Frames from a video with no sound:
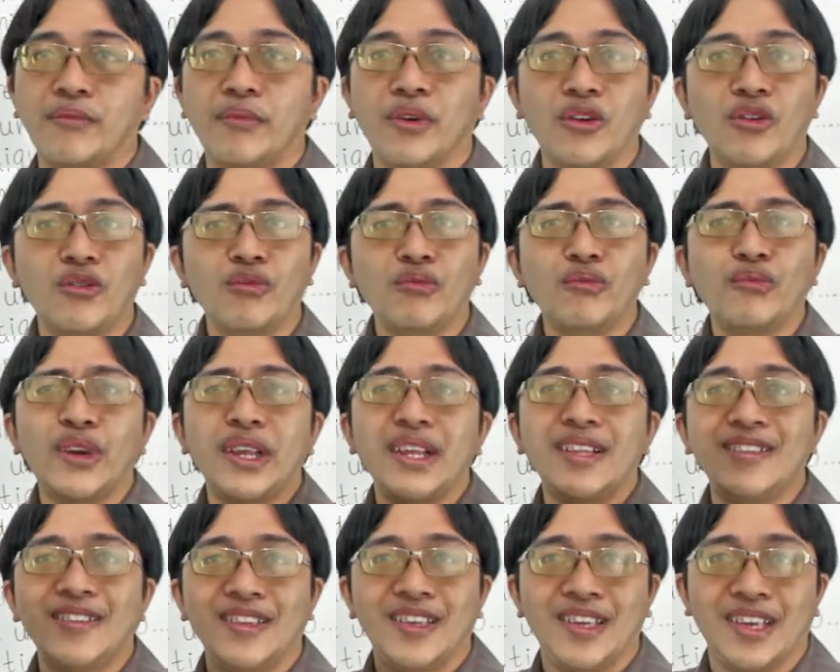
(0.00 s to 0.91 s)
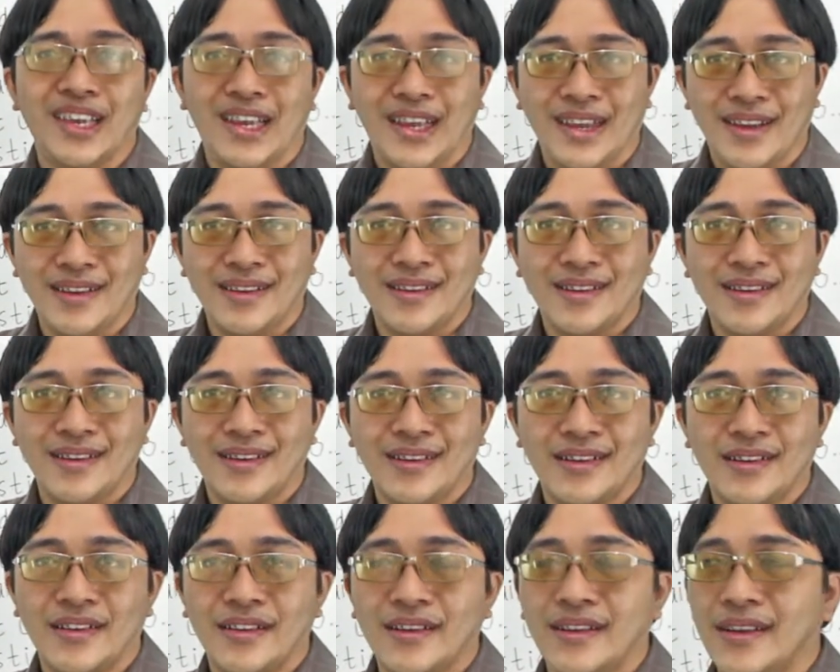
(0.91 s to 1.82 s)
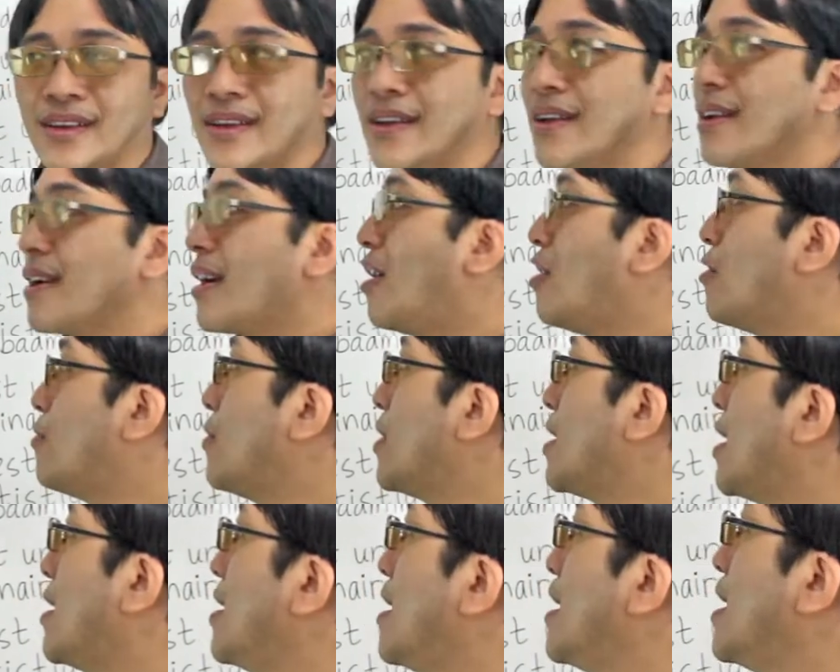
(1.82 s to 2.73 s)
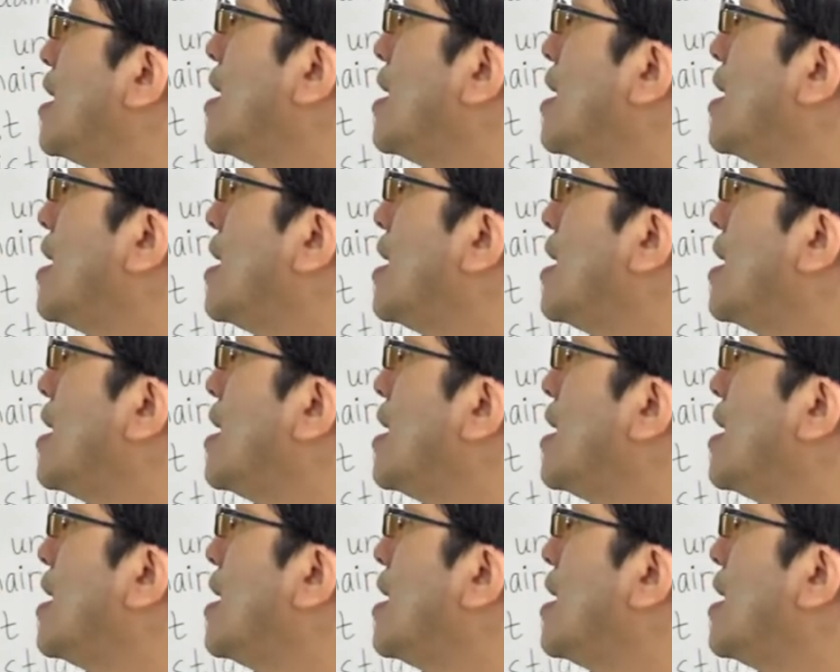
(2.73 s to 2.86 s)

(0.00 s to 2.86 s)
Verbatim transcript: belum rinci kalau misalnya